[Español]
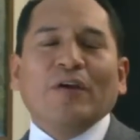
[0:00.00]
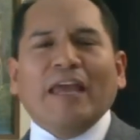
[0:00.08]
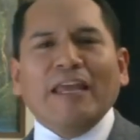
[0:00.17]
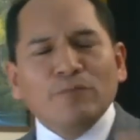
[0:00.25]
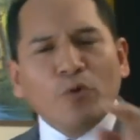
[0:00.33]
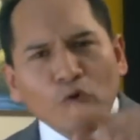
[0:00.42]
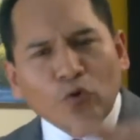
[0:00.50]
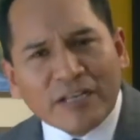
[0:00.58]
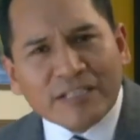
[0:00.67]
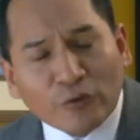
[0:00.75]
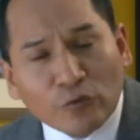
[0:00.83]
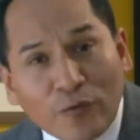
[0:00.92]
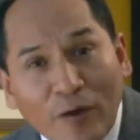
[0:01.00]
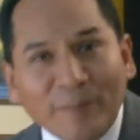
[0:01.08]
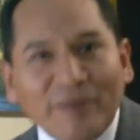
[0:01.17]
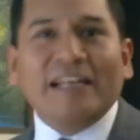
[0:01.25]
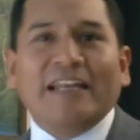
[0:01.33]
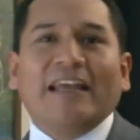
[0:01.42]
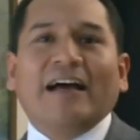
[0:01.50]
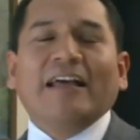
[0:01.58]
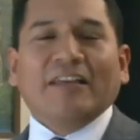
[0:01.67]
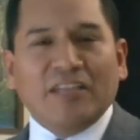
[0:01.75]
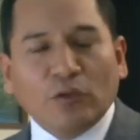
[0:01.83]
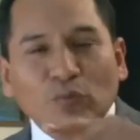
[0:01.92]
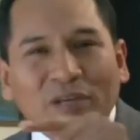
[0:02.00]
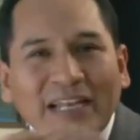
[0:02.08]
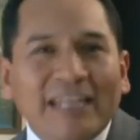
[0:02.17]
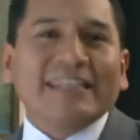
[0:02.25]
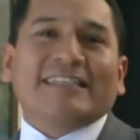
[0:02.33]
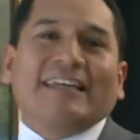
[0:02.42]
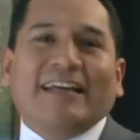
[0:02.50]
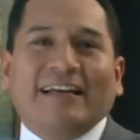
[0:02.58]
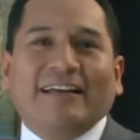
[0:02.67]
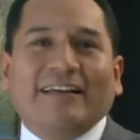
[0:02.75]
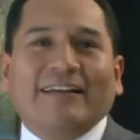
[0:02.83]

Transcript: e involucres a tu familia y a tu iglesia